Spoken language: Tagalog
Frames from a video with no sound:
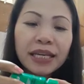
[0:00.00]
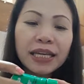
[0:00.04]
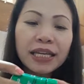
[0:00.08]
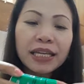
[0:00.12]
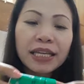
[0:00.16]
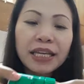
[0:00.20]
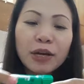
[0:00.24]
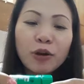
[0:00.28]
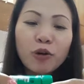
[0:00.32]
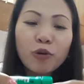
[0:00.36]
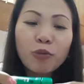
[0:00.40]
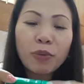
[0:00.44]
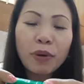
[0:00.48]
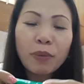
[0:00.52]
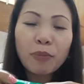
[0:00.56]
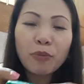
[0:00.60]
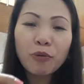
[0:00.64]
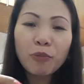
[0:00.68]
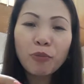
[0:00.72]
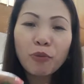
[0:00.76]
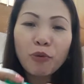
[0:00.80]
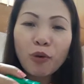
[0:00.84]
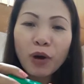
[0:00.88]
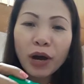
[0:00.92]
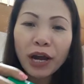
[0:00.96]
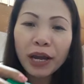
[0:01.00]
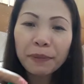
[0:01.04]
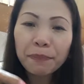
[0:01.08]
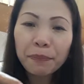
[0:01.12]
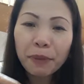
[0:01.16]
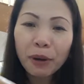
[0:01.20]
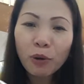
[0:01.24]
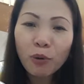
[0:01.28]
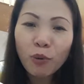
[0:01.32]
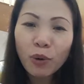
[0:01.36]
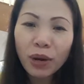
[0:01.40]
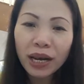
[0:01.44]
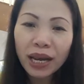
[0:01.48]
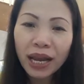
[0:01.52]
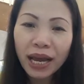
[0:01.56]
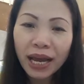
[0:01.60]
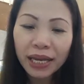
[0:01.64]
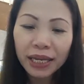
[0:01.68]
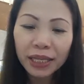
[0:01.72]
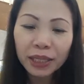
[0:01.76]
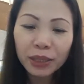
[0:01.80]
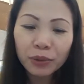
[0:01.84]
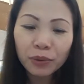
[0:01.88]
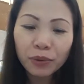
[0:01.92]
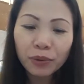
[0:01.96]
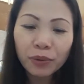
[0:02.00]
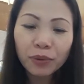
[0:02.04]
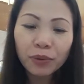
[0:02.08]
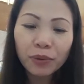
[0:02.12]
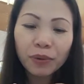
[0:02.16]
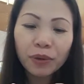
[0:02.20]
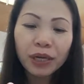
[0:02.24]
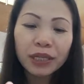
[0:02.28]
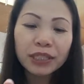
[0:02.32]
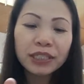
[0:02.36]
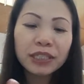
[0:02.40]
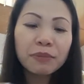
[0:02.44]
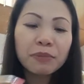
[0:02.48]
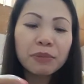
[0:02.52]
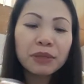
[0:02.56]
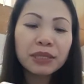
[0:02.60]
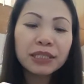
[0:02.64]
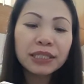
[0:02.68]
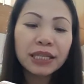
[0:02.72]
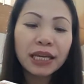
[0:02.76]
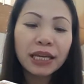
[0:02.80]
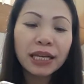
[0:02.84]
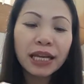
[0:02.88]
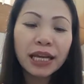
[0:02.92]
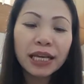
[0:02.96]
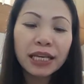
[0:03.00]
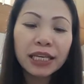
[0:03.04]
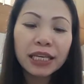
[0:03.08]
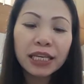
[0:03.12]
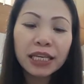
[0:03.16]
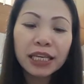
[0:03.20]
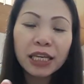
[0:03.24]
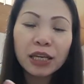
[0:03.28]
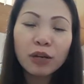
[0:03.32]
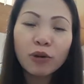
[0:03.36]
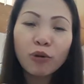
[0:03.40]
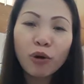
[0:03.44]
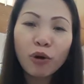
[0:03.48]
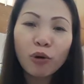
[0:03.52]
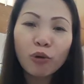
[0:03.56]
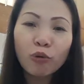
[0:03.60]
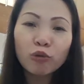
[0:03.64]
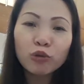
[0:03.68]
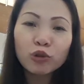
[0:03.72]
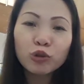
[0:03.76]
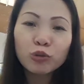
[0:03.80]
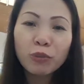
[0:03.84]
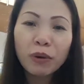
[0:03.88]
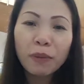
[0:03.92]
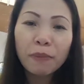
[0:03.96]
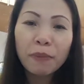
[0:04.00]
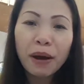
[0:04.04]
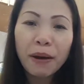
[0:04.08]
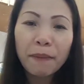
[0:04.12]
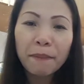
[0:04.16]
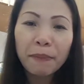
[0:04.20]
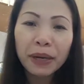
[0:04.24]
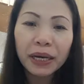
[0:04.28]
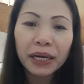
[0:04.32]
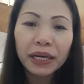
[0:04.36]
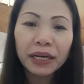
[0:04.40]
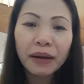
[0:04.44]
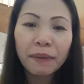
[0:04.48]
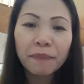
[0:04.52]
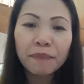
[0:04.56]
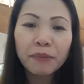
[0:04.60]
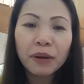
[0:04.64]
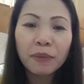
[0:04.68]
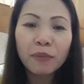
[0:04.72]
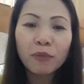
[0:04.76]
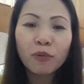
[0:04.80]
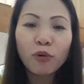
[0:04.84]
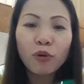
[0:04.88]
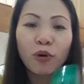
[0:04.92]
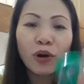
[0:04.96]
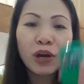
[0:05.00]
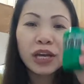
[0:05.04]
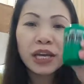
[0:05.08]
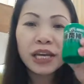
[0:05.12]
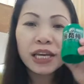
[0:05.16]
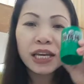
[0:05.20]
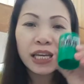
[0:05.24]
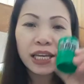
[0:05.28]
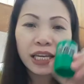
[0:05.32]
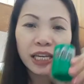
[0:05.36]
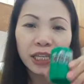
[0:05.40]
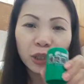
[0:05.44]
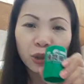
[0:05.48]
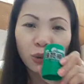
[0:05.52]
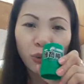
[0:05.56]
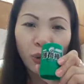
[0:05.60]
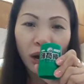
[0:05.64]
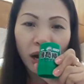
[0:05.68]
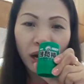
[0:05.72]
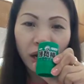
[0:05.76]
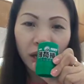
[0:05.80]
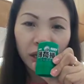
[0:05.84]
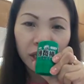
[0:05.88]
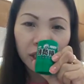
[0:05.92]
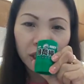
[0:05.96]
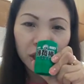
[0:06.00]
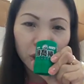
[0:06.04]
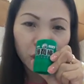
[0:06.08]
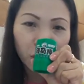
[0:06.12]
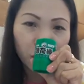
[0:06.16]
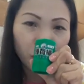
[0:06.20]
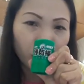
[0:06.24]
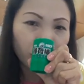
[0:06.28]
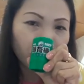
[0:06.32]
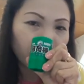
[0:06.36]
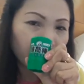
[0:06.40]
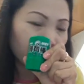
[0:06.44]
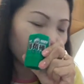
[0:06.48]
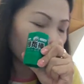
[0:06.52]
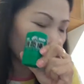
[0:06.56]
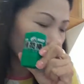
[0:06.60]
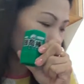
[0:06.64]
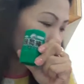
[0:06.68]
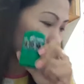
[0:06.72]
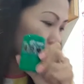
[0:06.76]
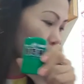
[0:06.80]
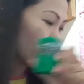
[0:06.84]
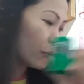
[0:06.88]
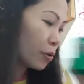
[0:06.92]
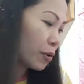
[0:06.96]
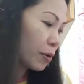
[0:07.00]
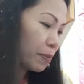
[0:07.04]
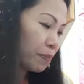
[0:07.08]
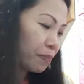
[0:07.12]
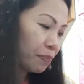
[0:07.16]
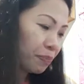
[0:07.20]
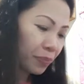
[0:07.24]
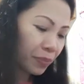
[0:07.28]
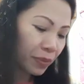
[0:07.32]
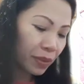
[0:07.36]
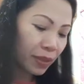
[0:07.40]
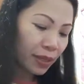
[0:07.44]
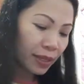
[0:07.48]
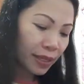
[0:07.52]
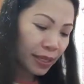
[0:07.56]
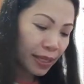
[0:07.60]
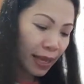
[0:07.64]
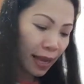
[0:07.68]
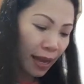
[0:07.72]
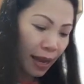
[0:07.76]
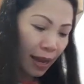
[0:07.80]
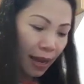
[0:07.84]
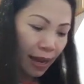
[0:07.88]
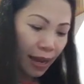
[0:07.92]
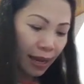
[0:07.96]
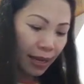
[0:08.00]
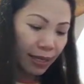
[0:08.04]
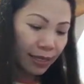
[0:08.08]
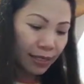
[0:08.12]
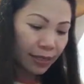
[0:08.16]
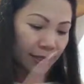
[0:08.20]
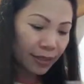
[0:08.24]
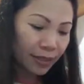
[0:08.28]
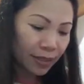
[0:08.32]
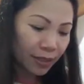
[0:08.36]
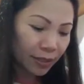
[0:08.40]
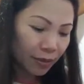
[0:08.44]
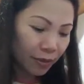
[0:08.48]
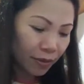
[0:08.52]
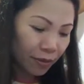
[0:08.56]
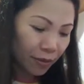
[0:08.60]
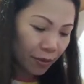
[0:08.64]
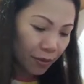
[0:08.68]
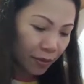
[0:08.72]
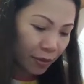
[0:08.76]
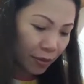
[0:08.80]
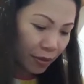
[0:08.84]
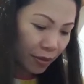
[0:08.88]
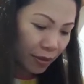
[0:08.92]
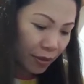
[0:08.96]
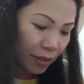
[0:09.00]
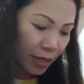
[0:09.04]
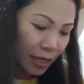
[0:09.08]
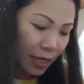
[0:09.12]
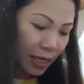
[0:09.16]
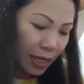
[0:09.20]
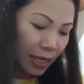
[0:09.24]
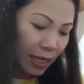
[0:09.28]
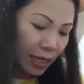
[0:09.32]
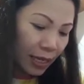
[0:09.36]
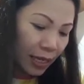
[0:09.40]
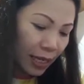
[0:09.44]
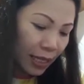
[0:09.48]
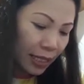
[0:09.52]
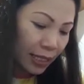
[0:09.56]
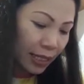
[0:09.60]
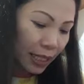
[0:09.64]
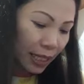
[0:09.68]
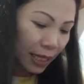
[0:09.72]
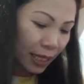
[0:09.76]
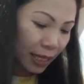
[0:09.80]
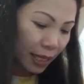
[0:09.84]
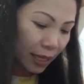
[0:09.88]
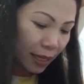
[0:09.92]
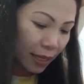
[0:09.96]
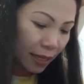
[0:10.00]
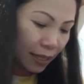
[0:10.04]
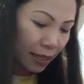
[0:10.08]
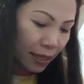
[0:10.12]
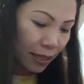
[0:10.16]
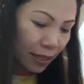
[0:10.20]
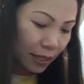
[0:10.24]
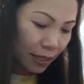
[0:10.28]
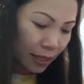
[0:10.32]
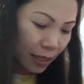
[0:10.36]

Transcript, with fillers: Hindi ako mabubuhay pag wala ito. Kasi minsan nahihilo ako. Sumama ang pakiramdam ko. Ito ang rescuer ko. Yeah. So, the second